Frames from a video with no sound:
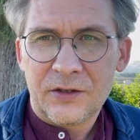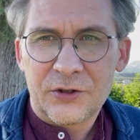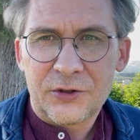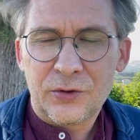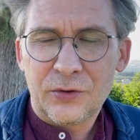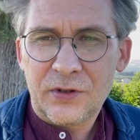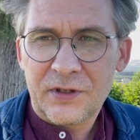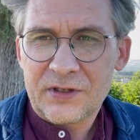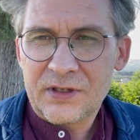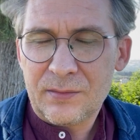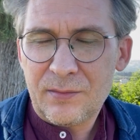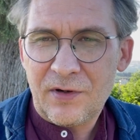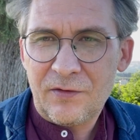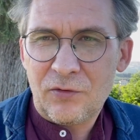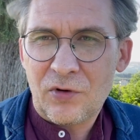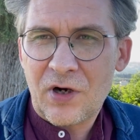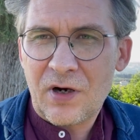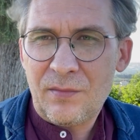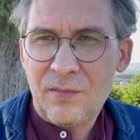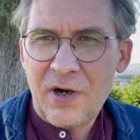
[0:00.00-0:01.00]
Что-то
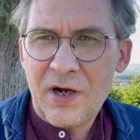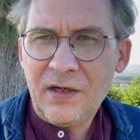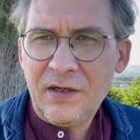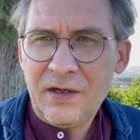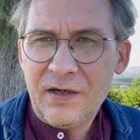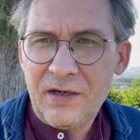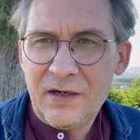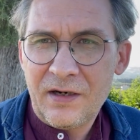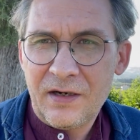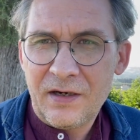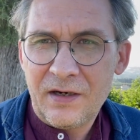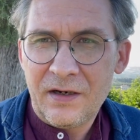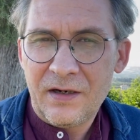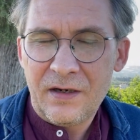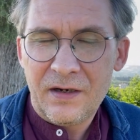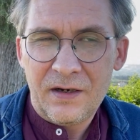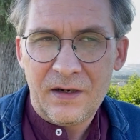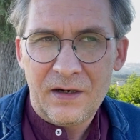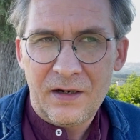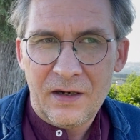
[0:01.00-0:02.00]
самого романа,
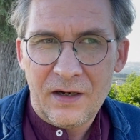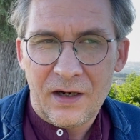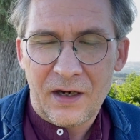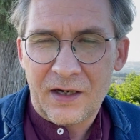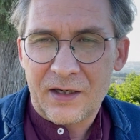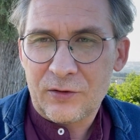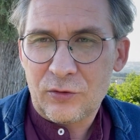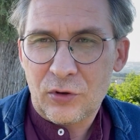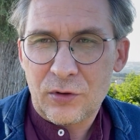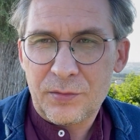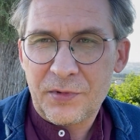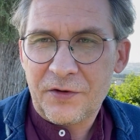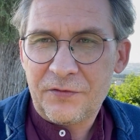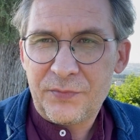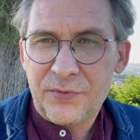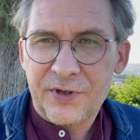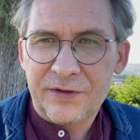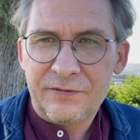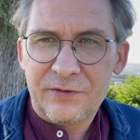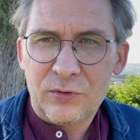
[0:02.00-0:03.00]
о котором я
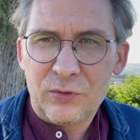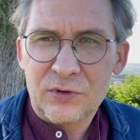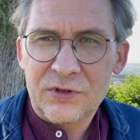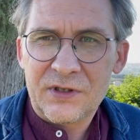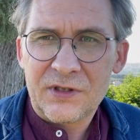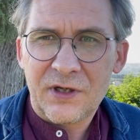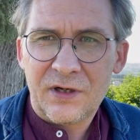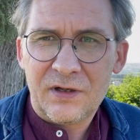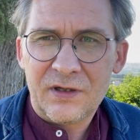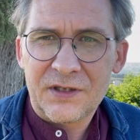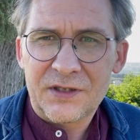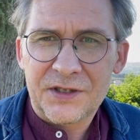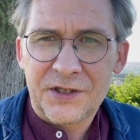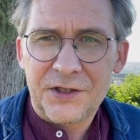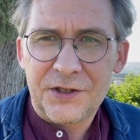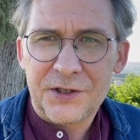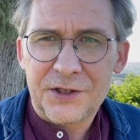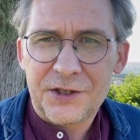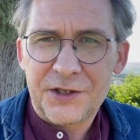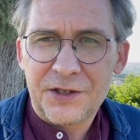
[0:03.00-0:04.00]
впервые узнал из
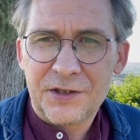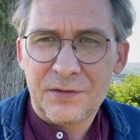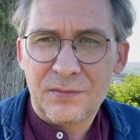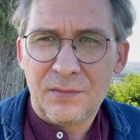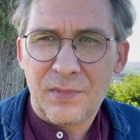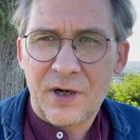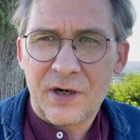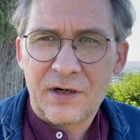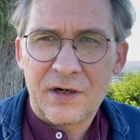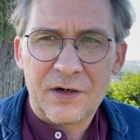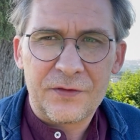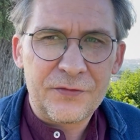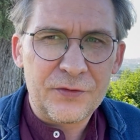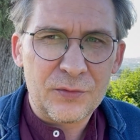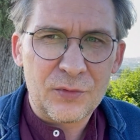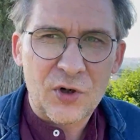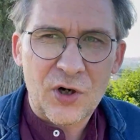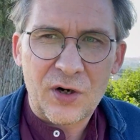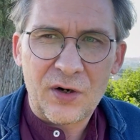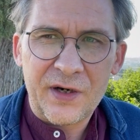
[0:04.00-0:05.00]
книжки Марка
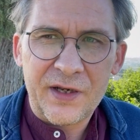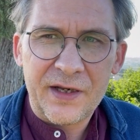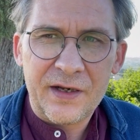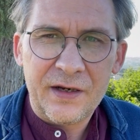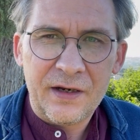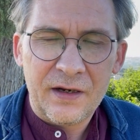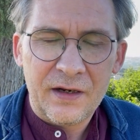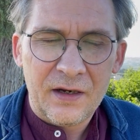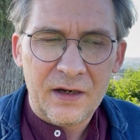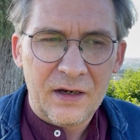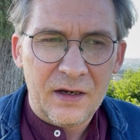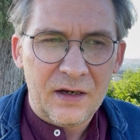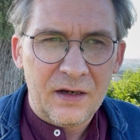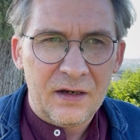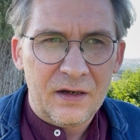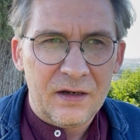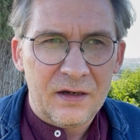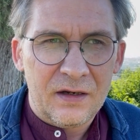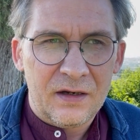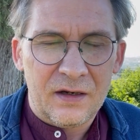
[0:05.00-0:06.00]
Феморали
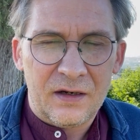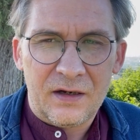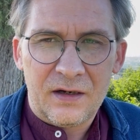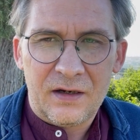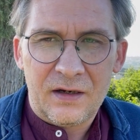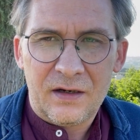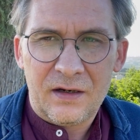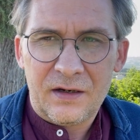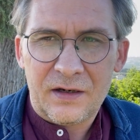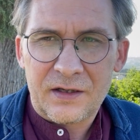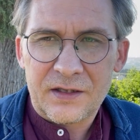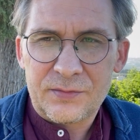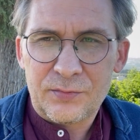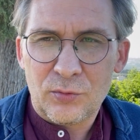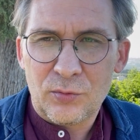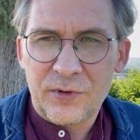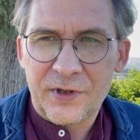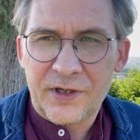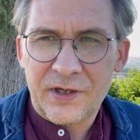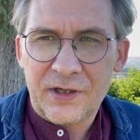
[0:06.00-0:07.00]
э,
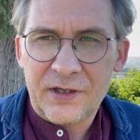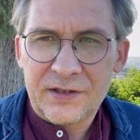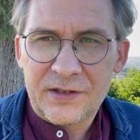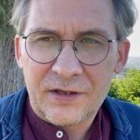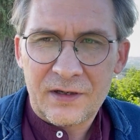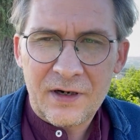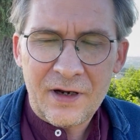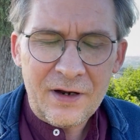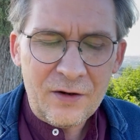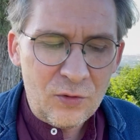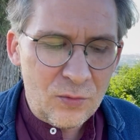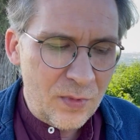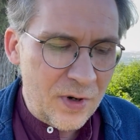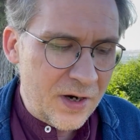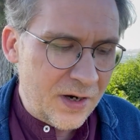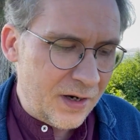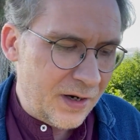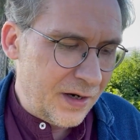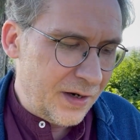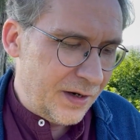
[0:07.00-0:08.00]
«Республика литерарум»,
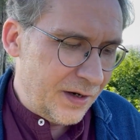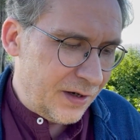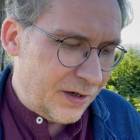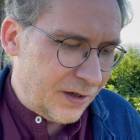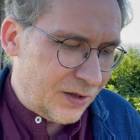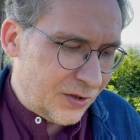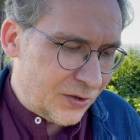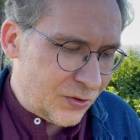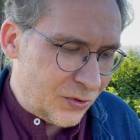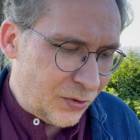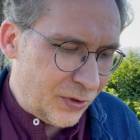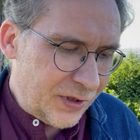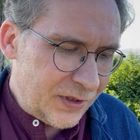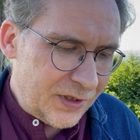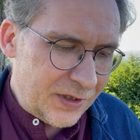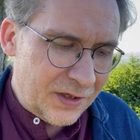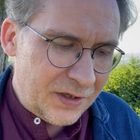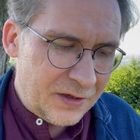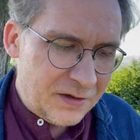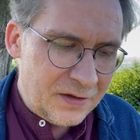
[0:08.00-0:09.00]
то
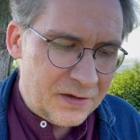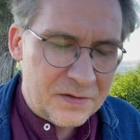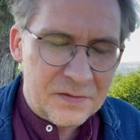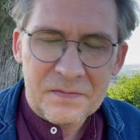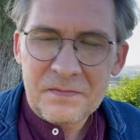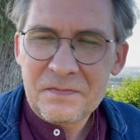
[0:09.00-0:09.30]
это,